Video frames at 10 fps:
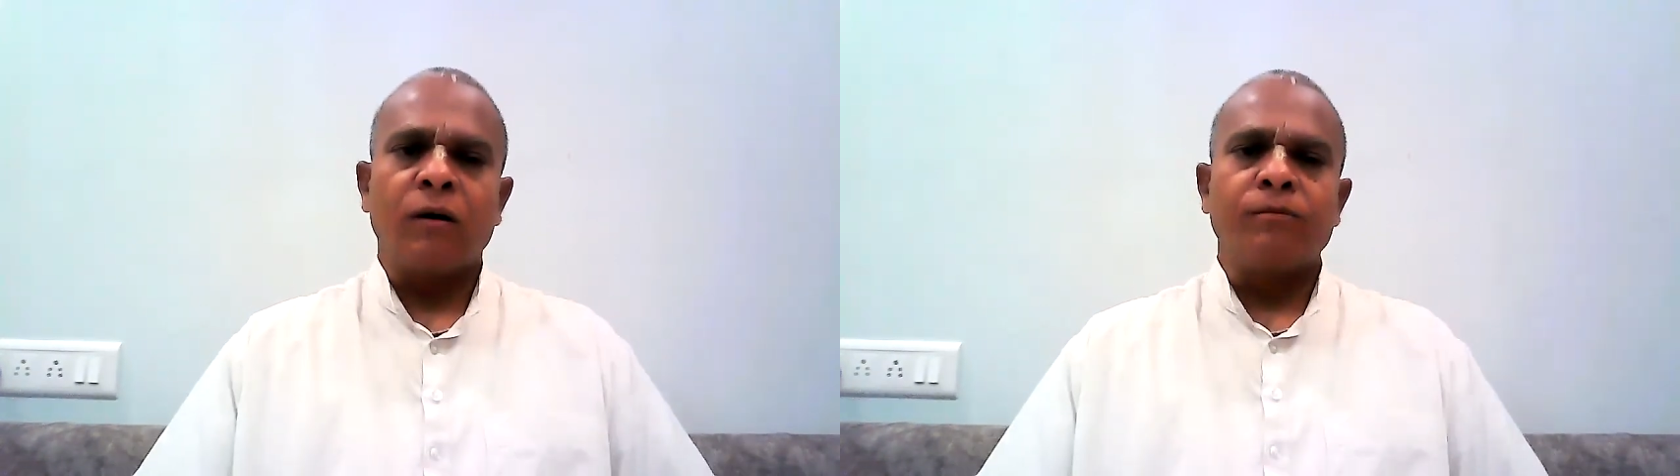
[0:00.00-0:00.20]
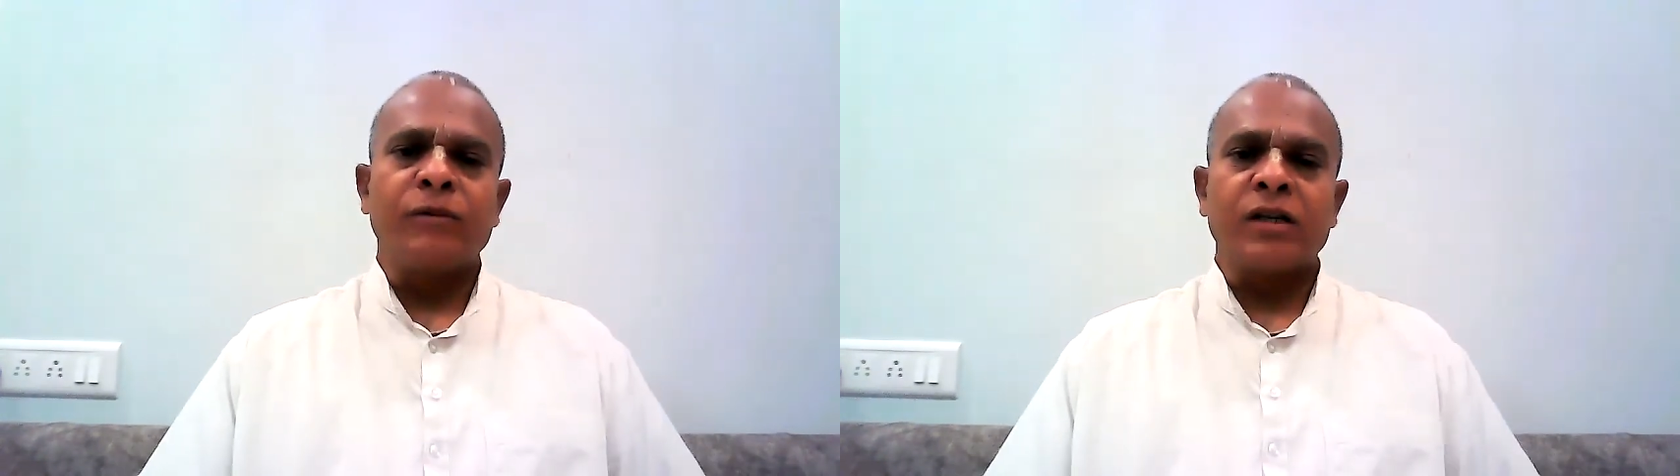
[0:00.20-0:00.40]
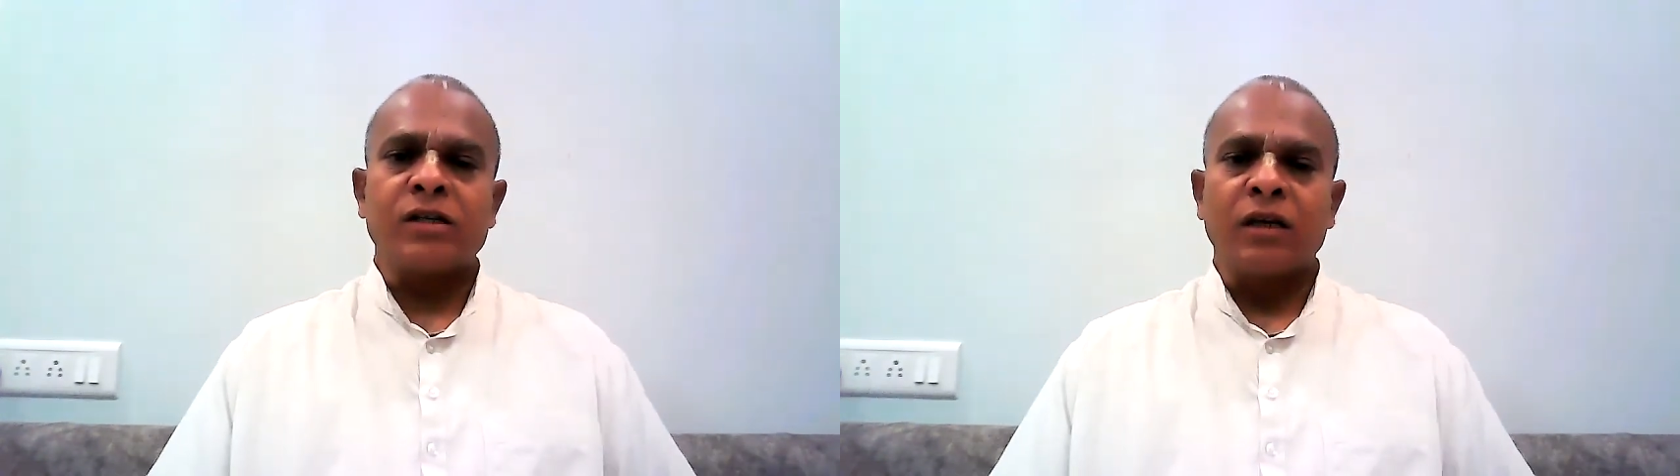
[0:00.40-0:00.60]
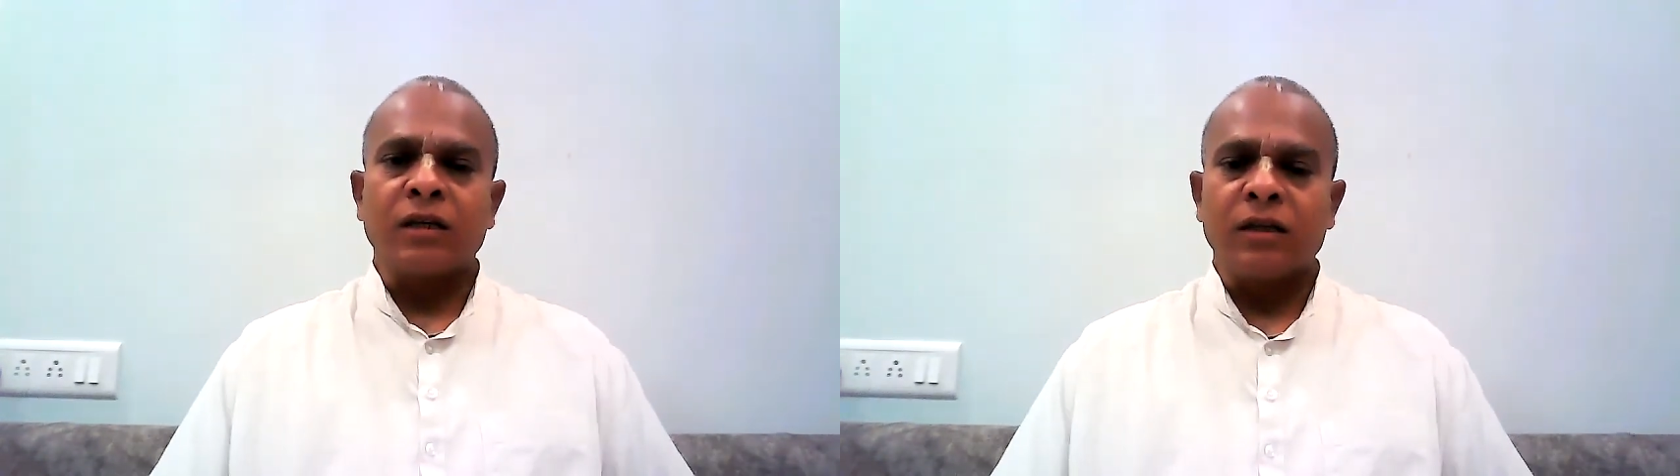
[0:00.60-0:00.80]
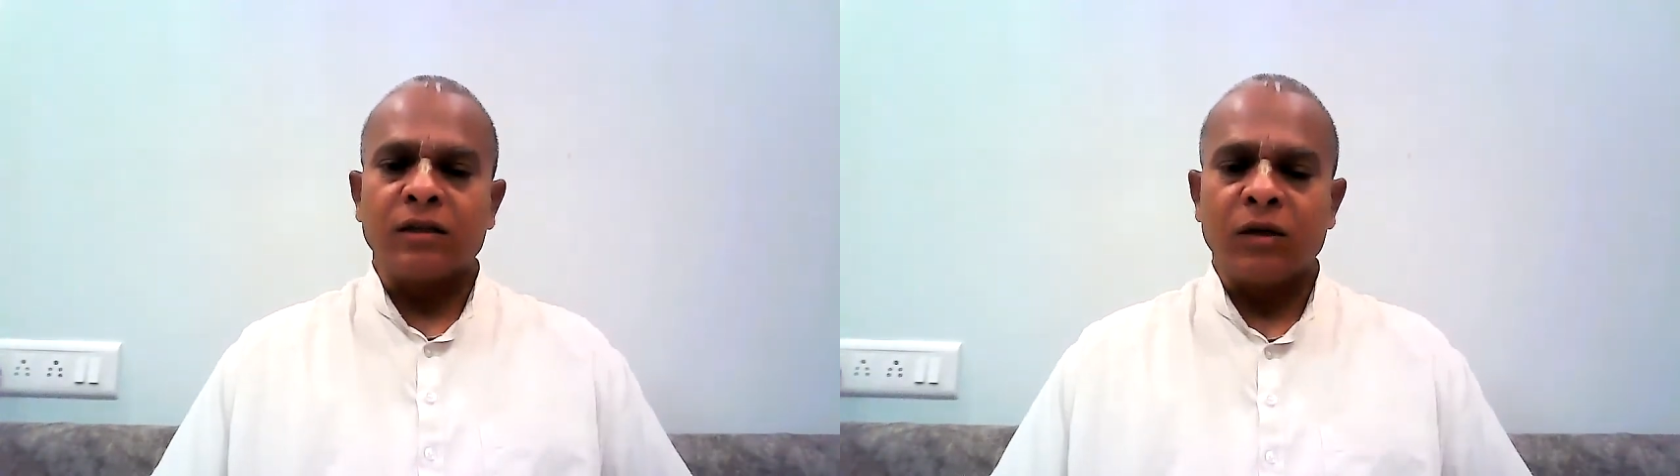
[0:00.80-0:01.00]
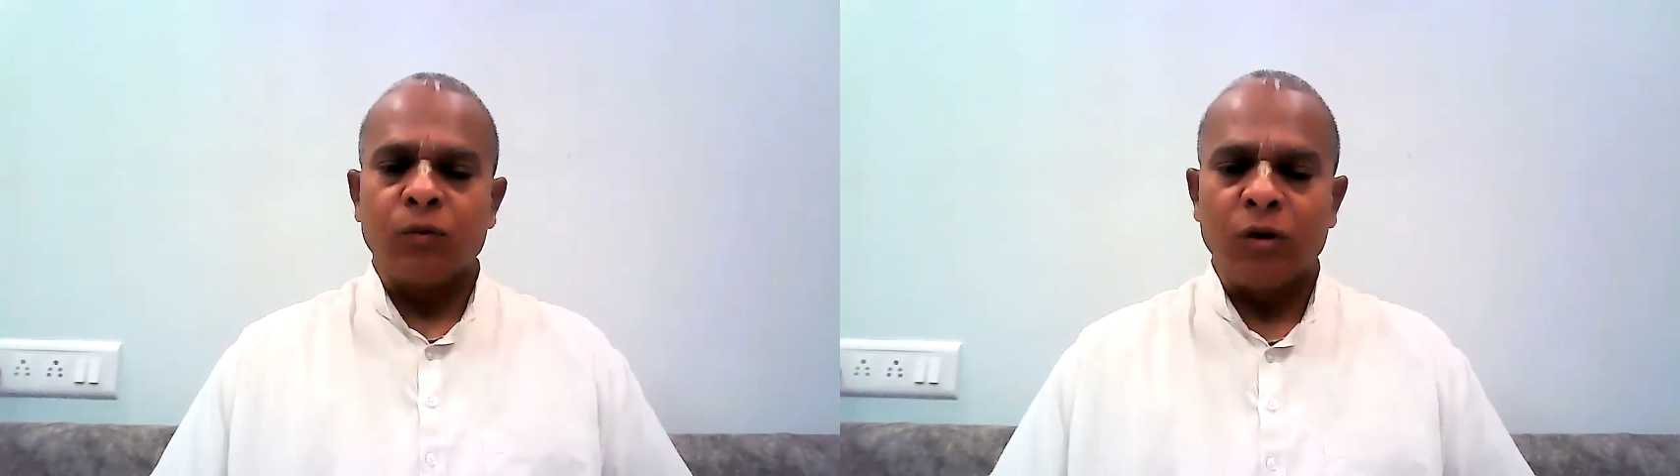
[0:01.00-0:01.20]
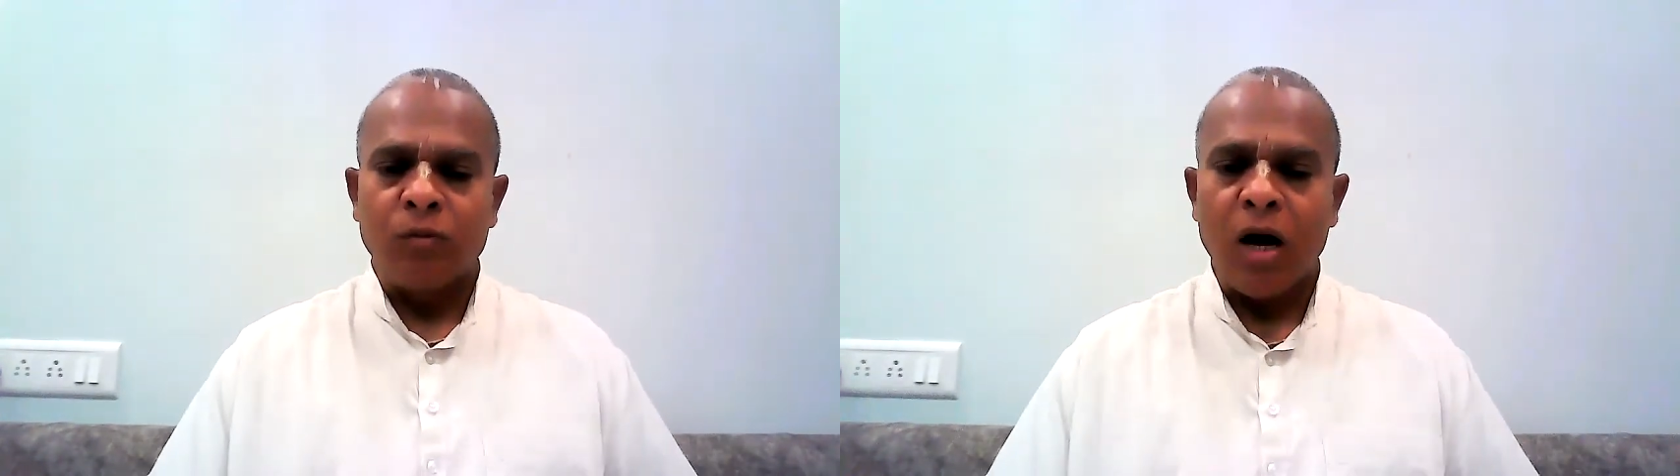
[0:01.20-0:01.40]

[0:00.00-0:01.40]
आप मेरे संकीर्तन में